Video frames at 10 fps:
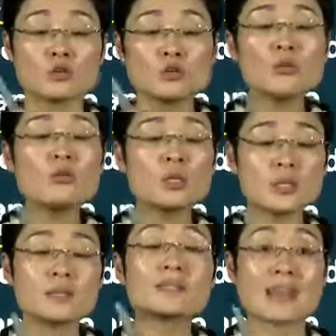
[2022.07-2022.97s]
都可
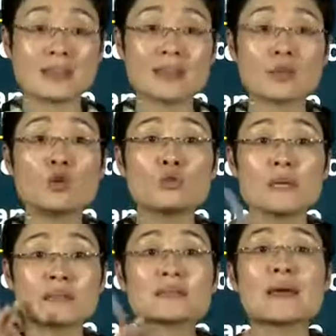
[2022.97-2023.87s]
以在它的后
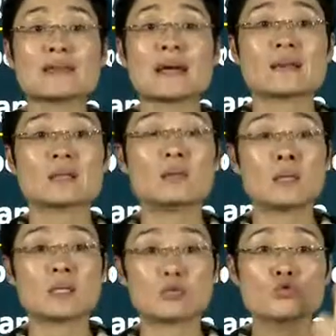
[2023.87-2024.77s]
面再加一个
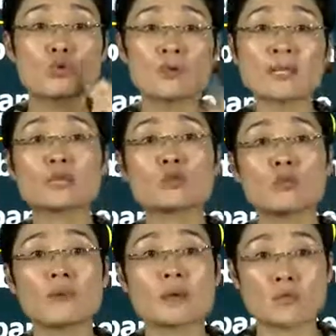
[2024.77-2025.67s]
名词作为它的同
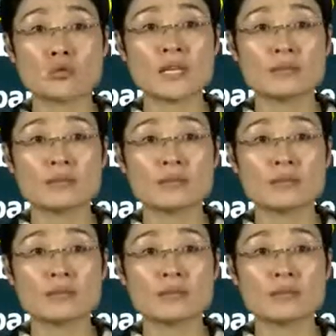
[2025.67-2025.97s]
外语出现。